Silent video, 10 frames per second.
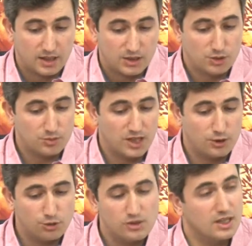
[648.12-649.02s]
Şimdi
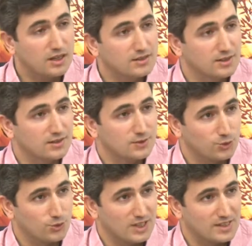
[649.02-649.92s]
geliyoruz Yasin
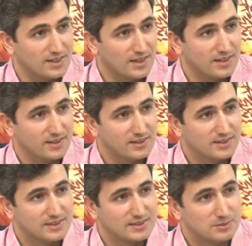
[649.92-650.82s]
suresine.
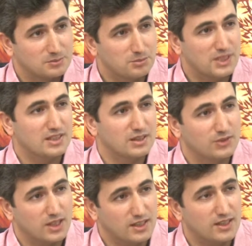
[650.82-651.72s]
Bir
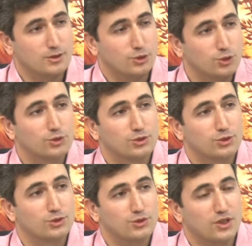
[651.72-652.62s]
defa Yasin
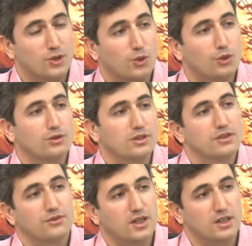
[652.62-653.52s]
okuduğunuzda on
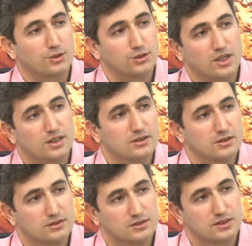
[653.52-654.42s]
defa
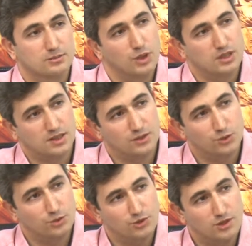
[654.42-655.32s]
Kur'an'ı baştan
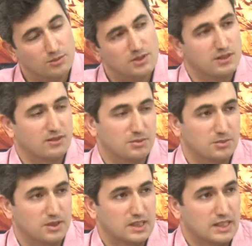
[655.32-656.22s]
okumuş gibi sevap
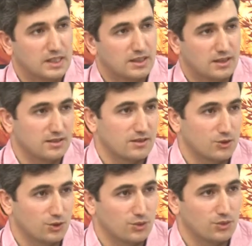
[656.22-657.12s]

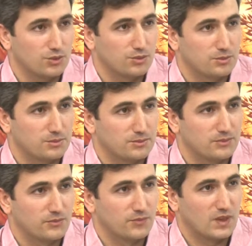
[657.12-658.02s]
kazanıyorsunuz. Ama
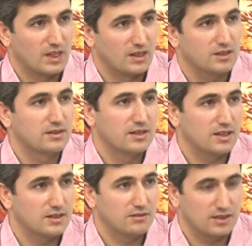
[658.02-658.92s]

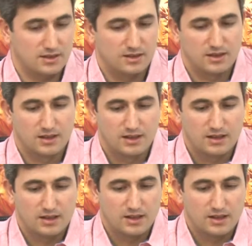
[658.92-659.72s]
hadislerde var. Evet ama.